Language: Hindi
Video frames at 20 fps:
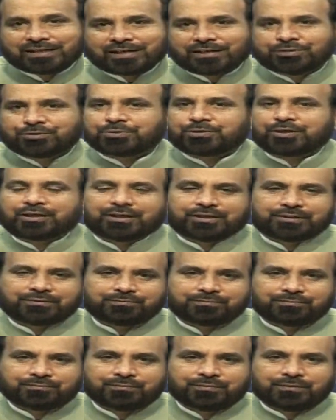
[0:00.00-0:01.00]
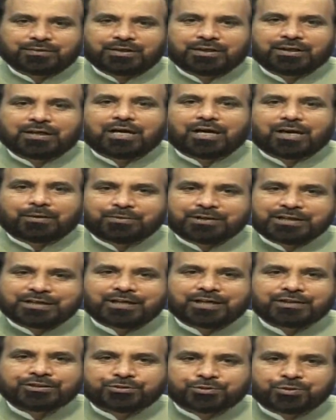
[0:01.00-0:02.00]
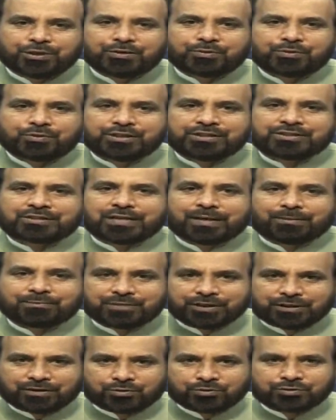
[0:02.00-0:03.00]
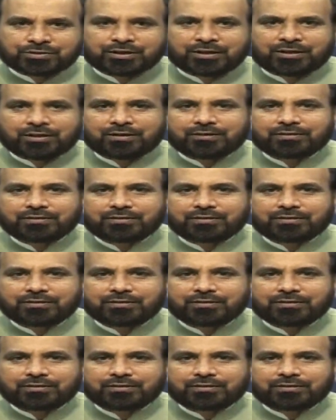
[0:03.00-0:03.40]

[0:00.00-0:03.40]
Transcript: कर चुका है अमरीका यूएनओ की सलामती कौंसल